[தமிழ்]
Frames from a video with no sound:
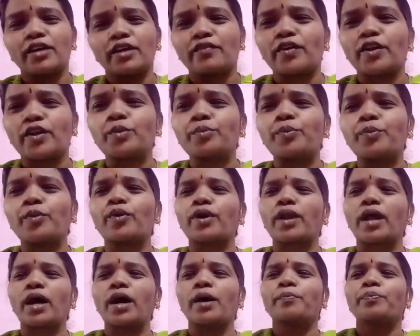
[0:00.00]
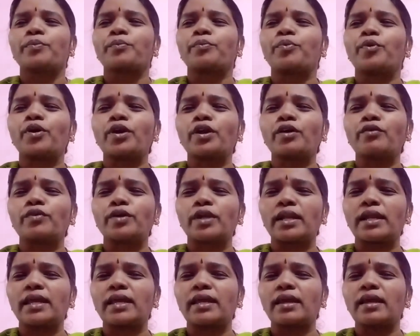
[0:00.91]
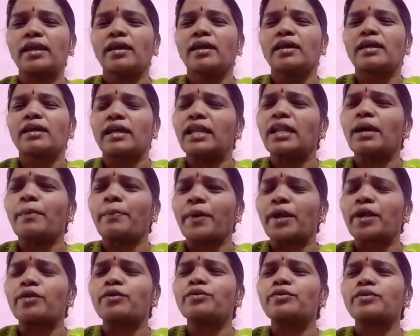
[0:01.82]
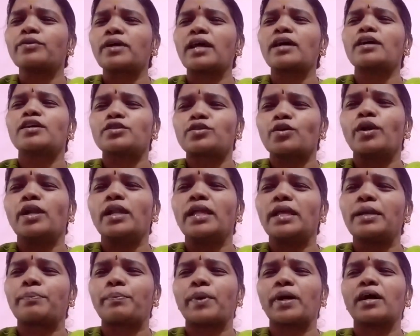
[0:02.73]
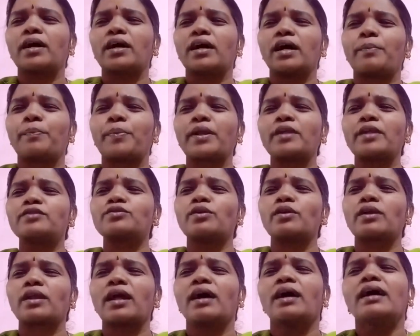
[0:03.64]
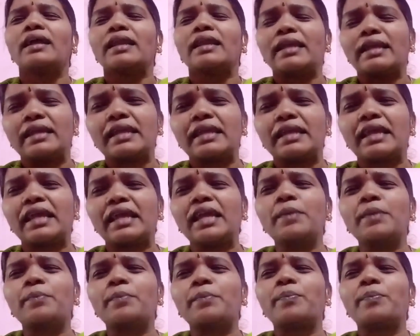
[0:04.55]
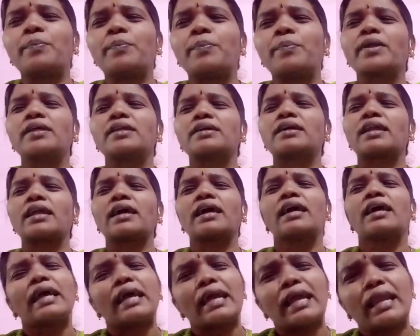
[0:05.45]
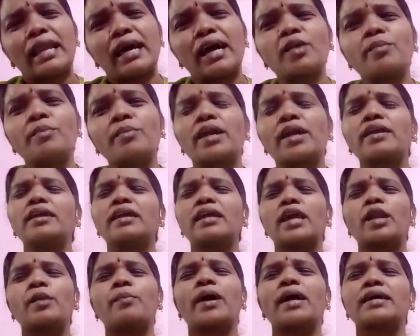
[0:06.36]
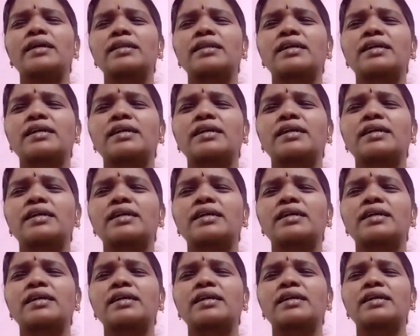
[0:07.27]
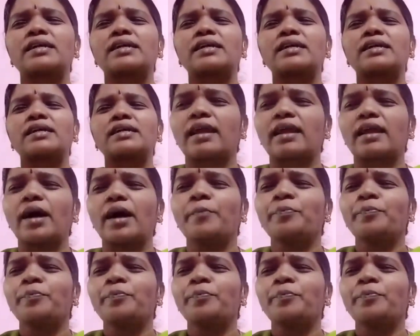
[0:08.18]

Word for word: இவனும் போறான் போன உடனேயே என்ன பண்ணணுங்கிற சொல்லு இப்ப அப்படின்னு சொல்றான் நீ ஏன் இப்படி இருக்கிற எல்லாரும் மாதிரி இயல்பா இருக்கலாமே அப்படின்னு சொல்லி